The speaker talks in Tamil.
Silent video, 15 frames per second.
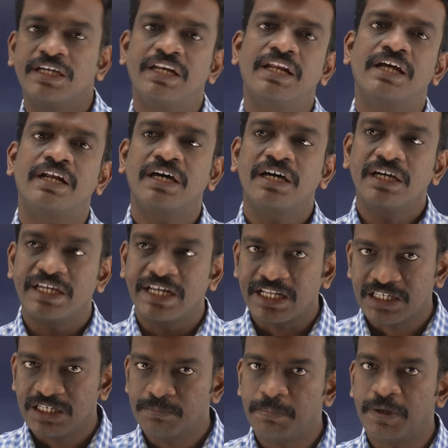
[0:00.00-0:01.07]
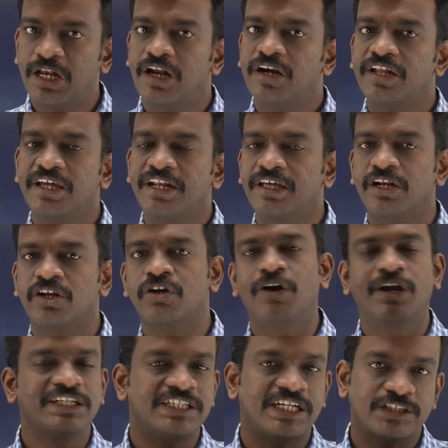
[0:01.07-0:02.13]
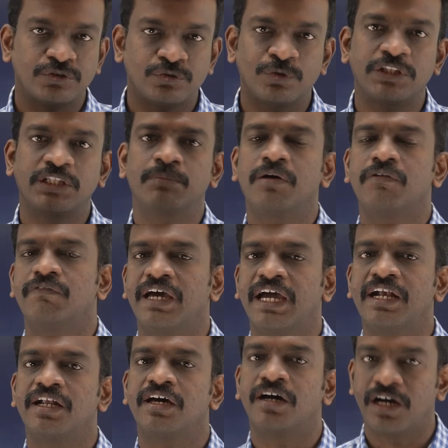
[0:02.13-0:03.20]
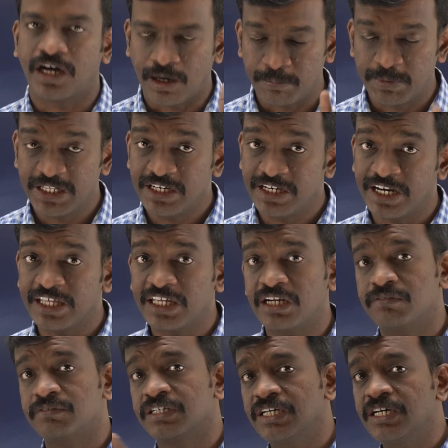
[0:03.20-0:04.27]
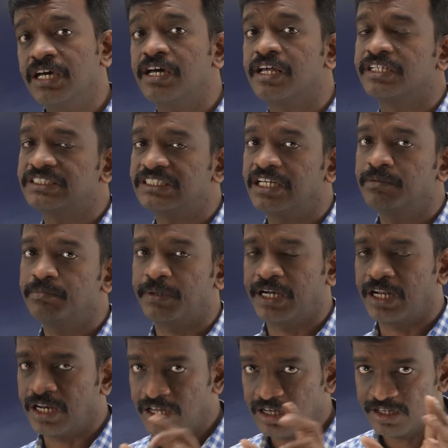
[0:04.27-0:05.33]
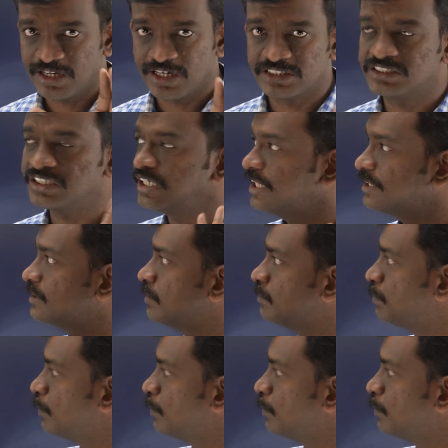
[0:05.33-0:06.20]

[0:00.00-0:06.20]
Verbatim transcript: இல்லைனா எனக்கு இப்போ அலாட் ஆகிருக்கிற காலேஜ் எனக்கு சுத்தமாக வேண்டாம் அப்படின்னு நினைக்கிறவங்க ரிசைன் பண்ணலாம் ரிசிக்னேஷன்